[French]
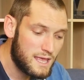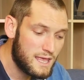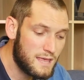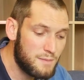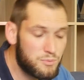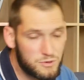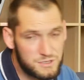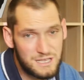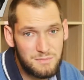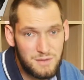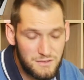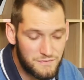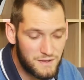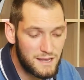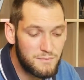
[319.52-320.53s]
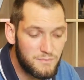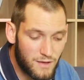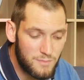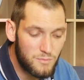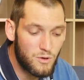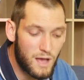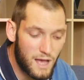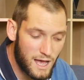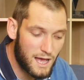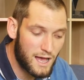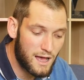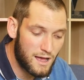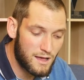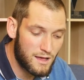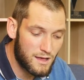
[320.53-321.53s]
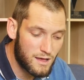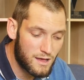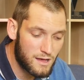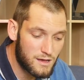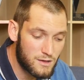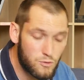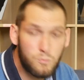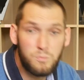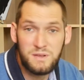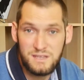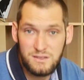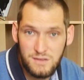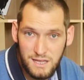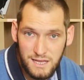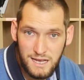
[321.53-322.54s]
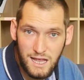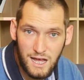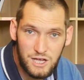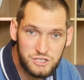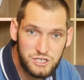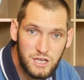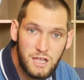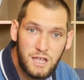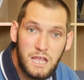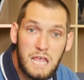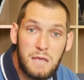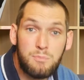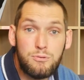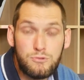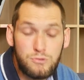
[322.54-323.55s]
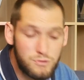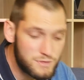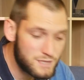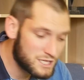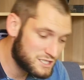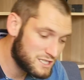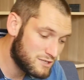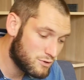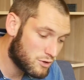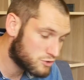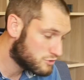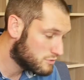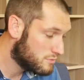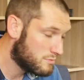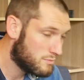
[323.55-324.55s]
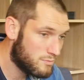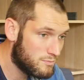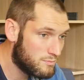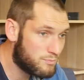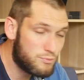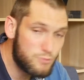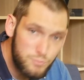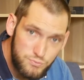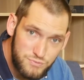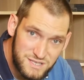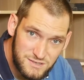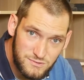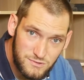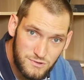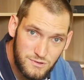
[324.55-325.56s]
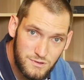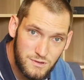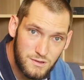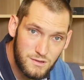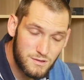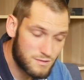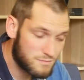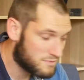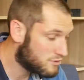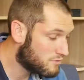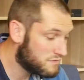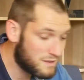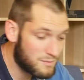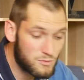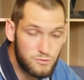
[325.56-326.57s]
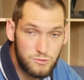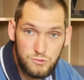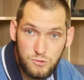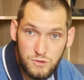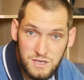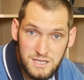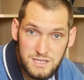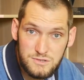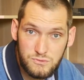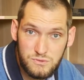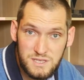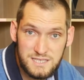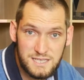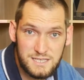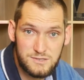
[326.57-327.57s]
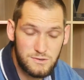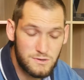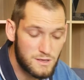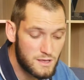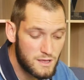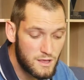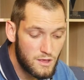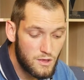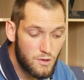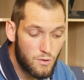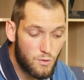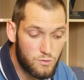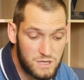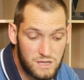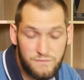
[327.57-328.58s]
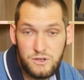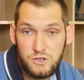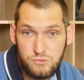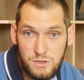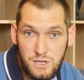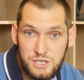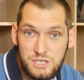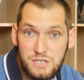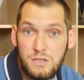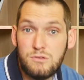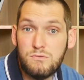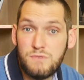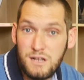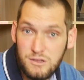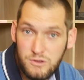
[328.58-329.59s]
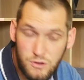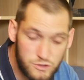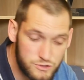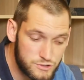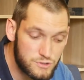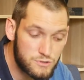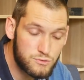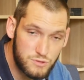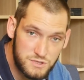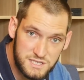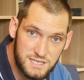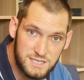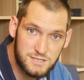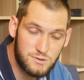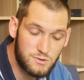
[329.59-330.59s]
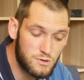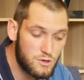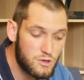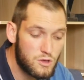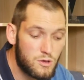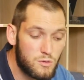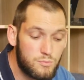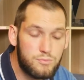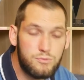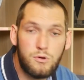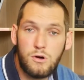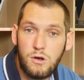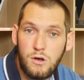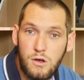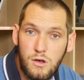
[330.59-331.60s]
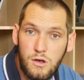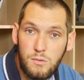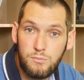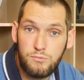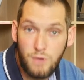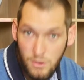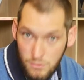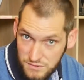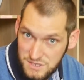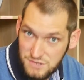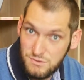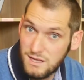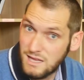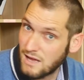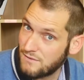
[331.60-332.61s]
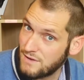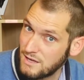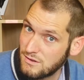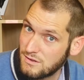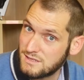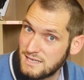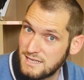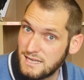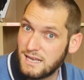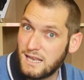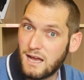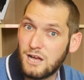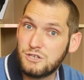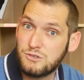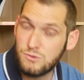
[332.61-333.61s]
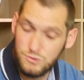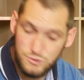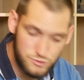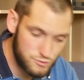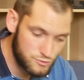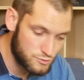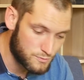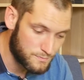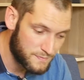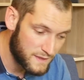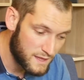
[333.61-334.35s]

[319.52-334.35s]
Et pour ça, bah, il fallait vraiment euh, compléter notre éclairage. Et plutôt que d'acheter des torches plus puissantes, parce que finalement nos deux kits sont des 500, on a fait le choix d'acheter des nouvelles torches de 500 pour euh, pouvoir continuer à travailler avec notre set d'éclairage au studio.